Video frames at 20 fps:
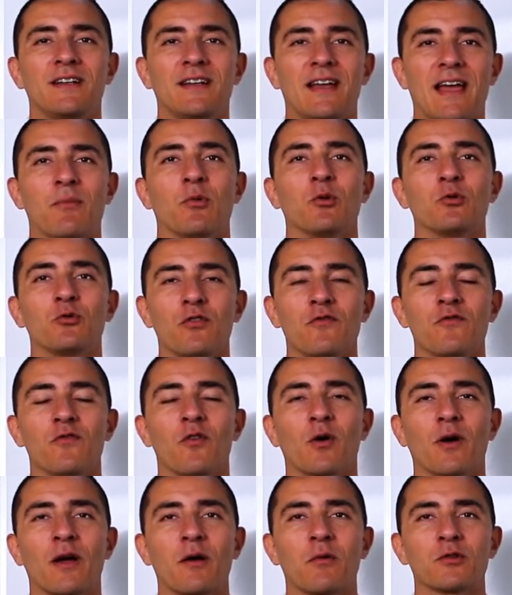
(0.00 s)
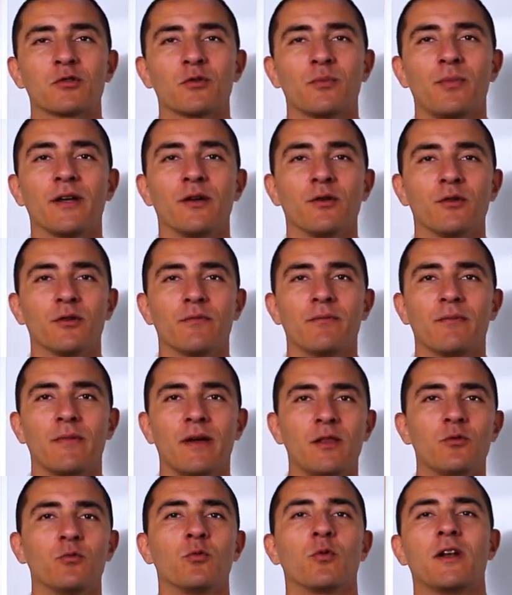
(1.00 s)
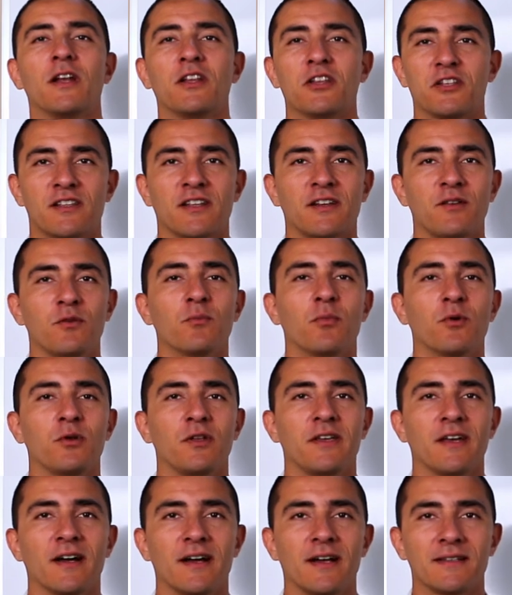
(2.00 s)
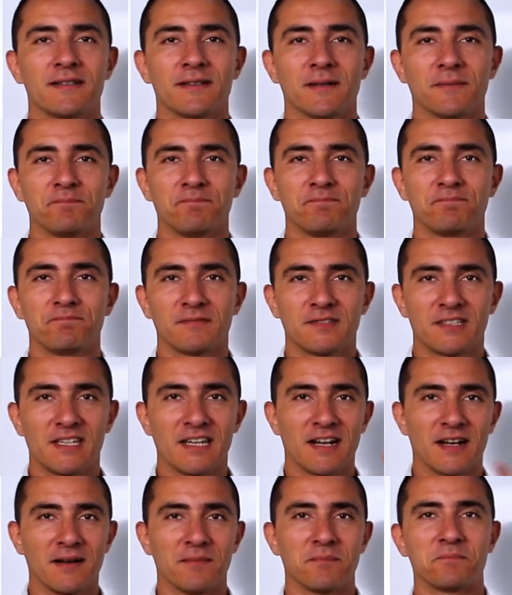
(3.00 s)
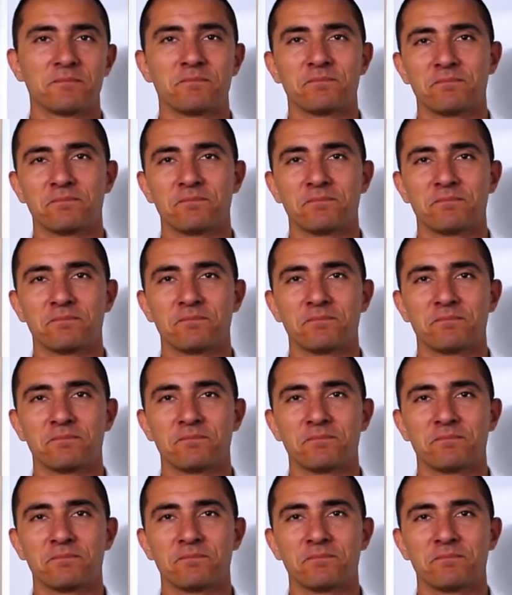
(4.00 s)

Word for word: è molto in voga in questo periodo e dunque necessita di un po' di chiarezza. Sigla!